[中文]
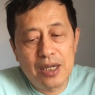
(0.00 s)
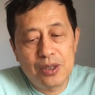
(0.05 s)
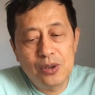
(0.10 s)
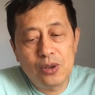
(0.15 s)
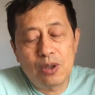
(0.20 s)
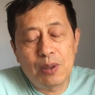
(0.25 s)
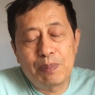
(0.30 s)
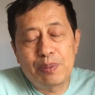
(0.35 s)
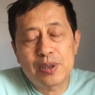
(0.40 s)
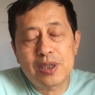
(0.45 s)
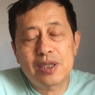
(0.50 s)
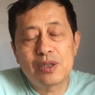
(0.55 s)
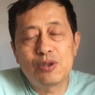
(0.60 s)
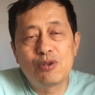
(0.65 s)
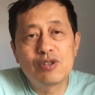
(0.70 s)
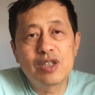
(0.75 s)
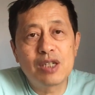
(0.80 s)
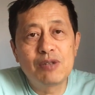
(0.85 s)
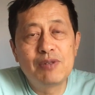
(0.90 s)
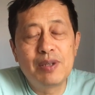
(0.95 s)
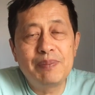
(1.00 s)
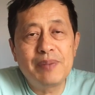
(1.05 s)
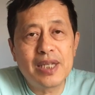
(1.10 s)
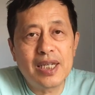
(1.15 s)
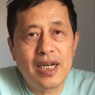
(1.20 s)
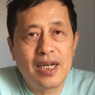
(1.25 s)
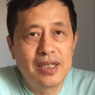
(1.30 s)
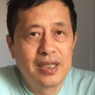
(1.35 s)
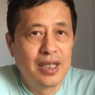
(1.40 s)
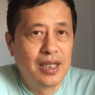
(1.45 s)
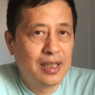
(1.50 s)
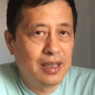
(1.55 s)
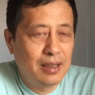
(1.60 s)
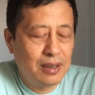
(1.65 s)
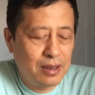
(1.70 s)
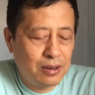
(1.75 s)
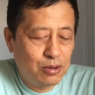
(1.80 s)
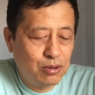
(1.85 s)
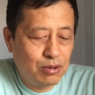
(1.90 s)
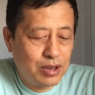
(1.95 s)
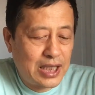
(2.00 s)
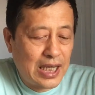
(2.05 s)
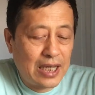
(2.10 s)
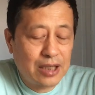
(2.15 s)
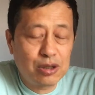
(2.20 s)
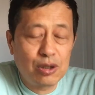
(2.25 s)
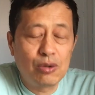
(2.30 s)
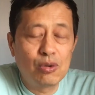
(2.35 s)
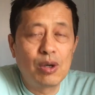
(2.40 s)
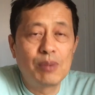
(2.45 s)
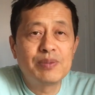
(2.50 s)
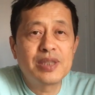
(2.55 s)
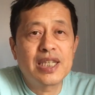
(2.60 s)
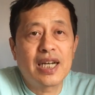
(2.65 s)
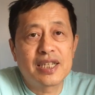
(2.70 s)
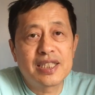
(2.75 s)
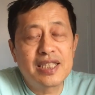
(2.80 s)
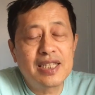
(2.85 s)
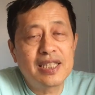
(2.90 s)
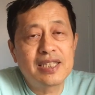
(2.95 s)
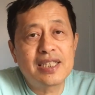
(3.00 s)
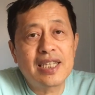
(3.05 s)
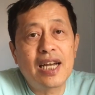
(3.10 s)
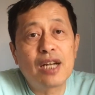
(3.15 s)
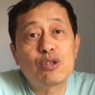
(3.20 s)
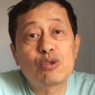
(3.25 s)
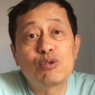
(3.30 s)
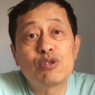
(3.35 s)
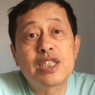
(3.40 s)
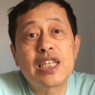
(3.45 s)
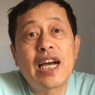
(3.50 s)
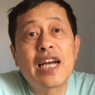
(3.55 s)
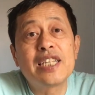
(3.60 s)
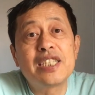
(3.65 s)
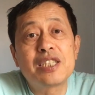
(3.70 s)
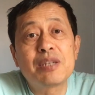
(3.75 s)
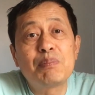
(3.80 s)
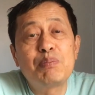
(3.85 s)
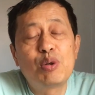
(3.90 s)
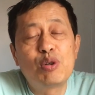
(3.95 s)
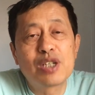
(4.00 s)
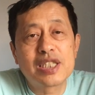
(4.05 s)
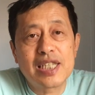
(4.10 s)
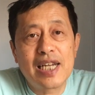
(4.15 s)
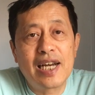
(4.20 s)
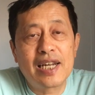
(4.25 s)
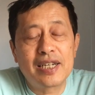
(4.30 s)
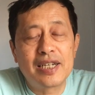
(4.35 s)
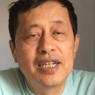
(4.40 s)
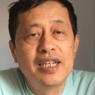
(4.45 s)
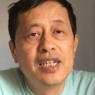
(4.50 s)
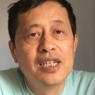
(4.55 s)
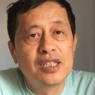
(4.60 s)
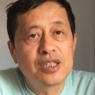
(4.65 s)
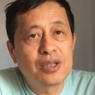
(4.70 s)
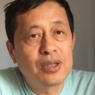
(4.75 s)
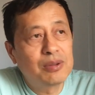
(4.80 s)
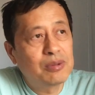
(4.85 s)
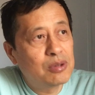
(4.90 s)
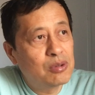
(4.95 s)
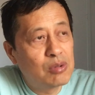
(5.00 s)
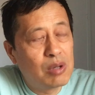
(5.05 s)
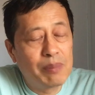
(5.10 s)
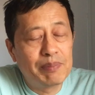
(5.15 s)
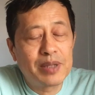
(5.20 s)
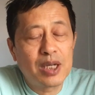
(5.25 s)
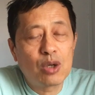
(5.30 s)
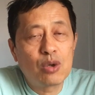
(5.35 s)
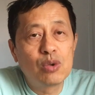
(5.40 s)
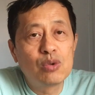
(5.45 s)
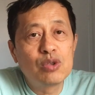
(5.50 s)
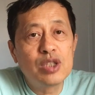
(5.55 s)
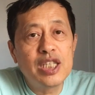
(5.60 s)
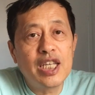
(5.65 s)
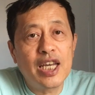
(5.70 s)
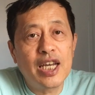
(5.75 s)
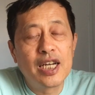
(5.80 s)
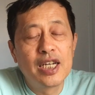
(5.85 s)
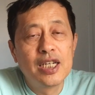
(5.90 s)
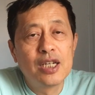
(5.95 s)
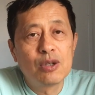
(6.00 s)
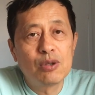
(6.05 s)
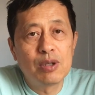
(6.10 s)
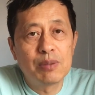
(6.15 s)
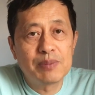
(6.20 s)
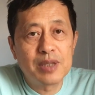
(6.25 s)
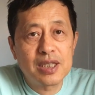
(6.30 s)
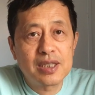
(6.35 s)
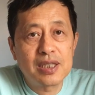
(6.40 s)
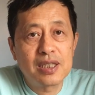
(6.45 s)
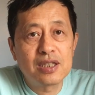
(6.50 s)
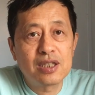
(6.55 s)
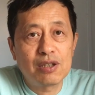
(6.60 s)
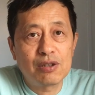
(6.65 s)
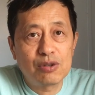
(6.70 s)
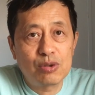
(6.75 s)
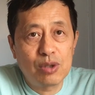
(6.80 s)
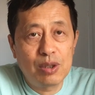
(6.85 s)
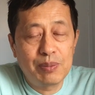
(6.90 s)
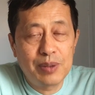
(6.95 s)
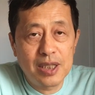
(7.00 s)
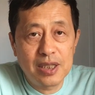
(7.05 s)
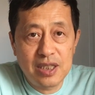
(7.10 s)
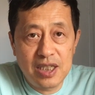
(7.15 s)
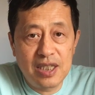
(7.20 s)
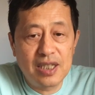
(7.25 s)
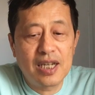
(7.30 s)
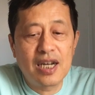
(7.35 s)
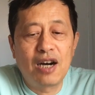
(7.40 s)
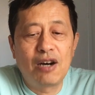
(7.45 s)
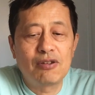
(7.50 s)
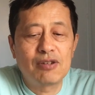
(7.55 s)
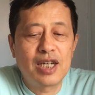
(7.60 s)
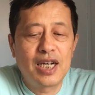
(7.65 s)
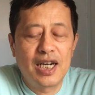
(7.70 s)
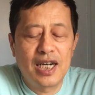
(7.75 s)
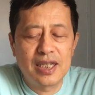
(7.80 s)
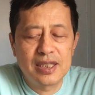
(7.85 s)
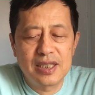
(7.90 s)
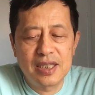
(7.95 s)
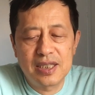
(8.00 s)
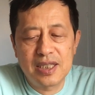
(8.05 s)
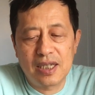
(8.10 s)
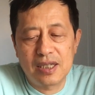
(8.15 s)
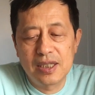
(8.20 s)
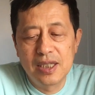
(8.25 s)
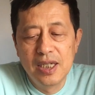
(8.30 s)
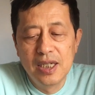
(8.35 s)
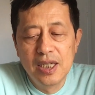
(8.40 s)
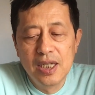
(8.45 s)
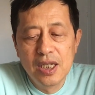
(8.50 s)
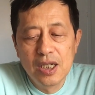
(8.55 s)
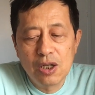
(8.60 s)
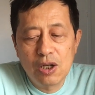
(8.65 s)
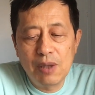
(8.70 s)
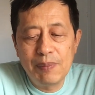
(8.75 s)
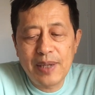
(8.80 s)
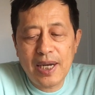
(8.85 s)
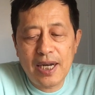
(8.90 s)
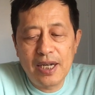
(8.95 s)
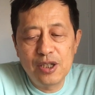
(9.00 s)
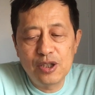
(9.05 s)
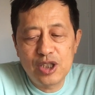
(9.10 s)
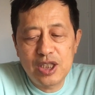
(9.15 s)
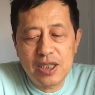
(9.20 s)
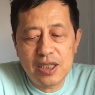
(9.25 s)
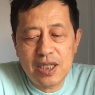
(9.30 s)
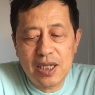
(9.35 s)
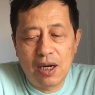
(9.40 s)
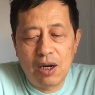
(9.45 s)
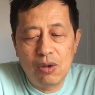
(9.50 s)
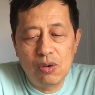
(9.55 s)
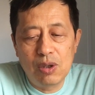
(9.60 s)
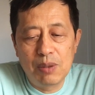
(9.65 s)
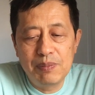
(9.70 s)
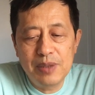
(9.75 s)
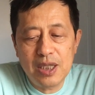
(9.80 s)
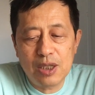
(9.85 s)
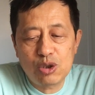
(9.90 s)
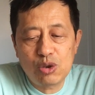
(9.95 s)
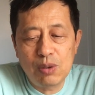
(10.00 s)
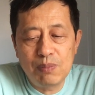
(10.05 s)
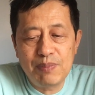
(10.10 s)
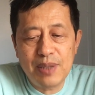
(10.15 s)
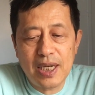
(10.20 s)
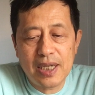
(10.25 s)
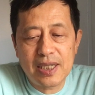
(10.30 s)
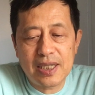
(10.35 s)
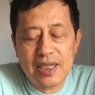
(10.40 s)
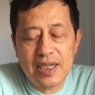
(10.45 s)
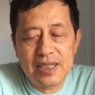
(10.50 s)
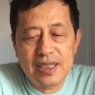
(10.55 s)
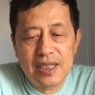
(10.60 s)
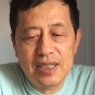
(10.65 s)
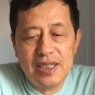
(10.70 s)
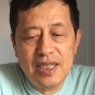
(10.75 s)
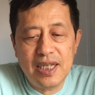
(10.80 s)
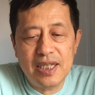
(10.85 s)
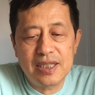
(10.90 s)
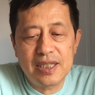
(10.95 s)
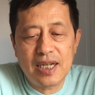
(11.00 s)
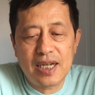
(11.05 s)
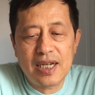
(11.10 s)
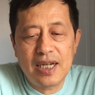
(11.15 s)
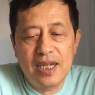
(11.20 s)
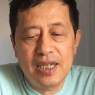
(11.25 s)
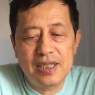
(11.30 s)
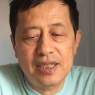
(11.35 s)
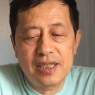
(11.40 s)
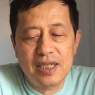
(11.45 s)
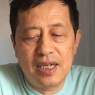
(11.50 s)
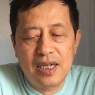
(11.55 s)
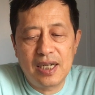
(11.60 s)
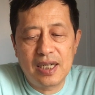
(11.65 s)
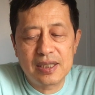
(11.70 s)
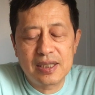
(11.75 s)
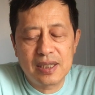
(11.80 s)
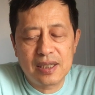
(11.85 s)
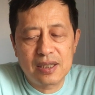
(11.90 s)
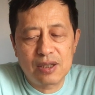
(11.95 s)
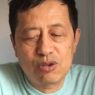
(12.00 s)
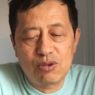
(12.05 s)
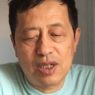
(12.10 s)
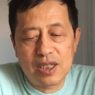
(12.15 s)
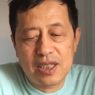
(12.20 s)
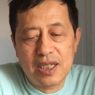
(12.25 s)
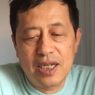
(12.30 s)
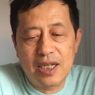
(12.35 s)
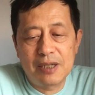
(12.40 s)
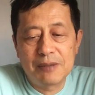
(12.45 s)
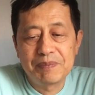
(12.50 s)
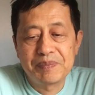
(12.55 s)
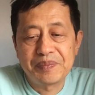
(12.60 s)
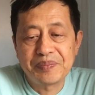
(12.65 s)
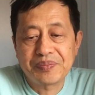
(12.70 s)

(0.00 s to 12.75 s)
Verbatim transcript: 如果不是农耕文明呢，呃，儒家就我们讲现在儒家已经破产了，就因为我们的工业、我们的生存水平提高了啊。这讲了，后面还有几条，我们也顺便给大家念一下，看一下啊这个状态。